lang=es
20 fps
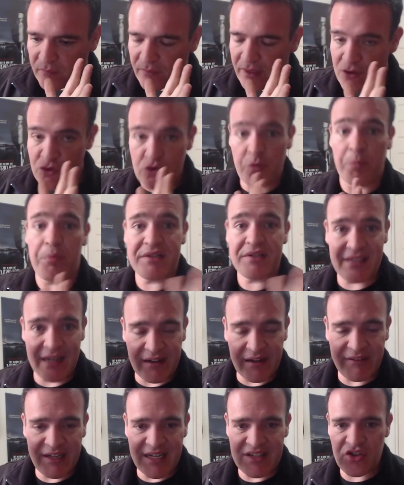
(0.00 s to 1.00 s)
supuestas
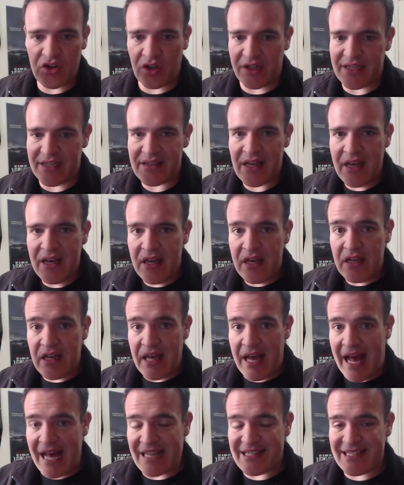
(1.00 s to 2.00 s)
revelaciones,
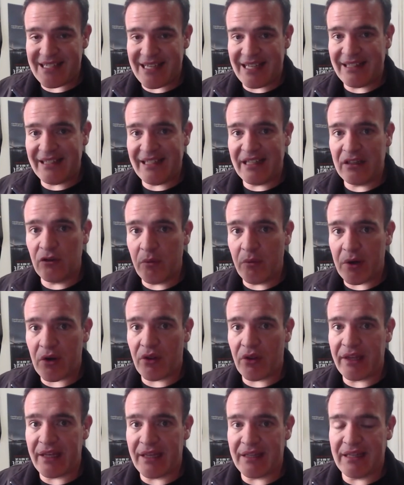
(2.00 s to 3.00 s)
asciende el número
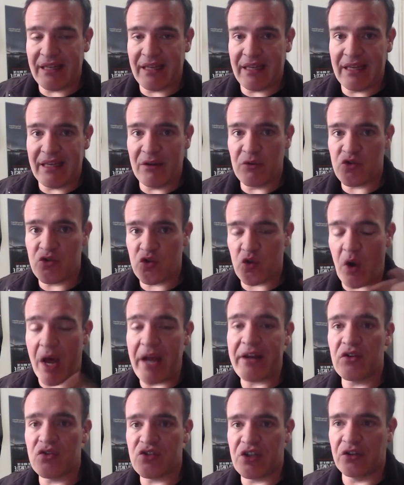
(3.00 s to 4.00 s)
de
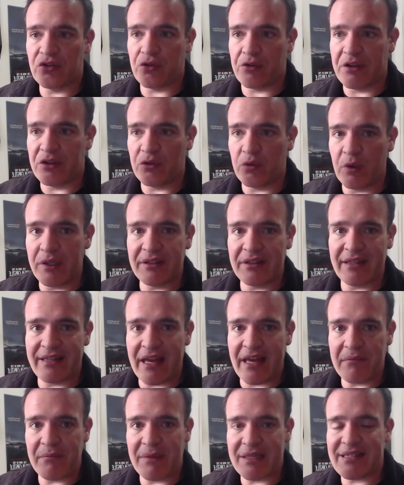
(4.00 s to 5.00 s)
usuarios dentro de Twitter y
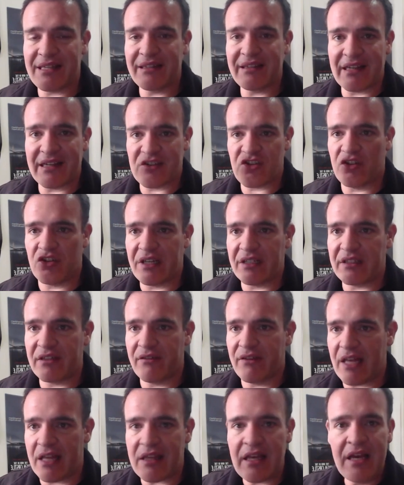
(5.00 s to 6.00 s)
hay más interacción y
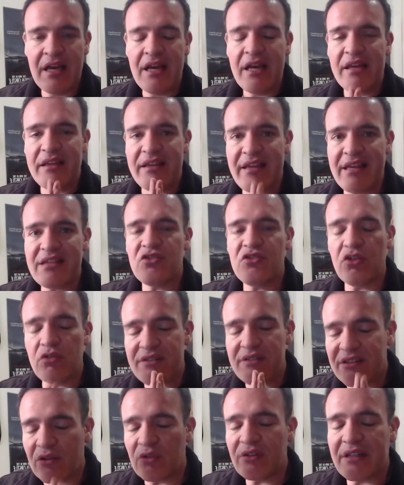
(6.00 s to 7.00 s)
actividad. Y esto lo
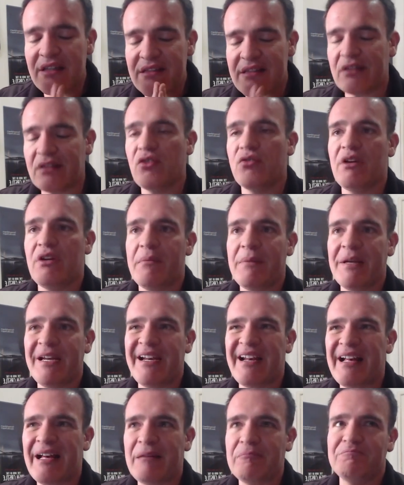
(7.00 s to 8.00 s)
está utilizando de una
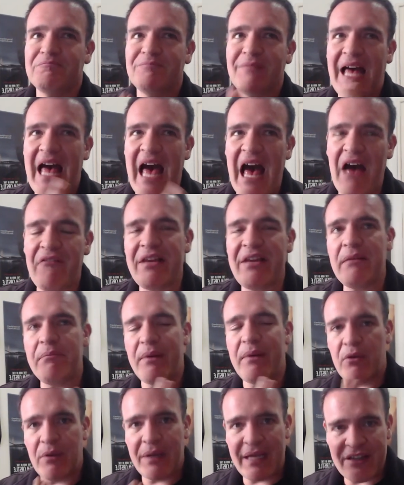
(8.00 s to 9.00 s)
manera hábil
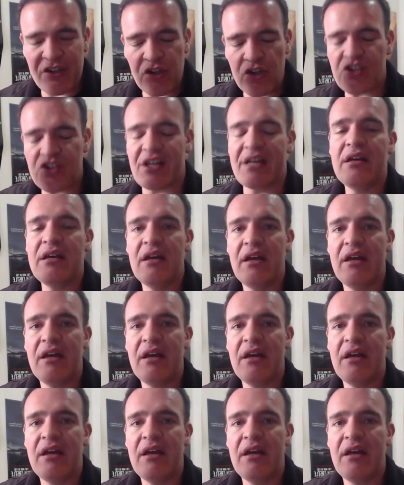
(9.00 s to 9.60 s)
pero engañosa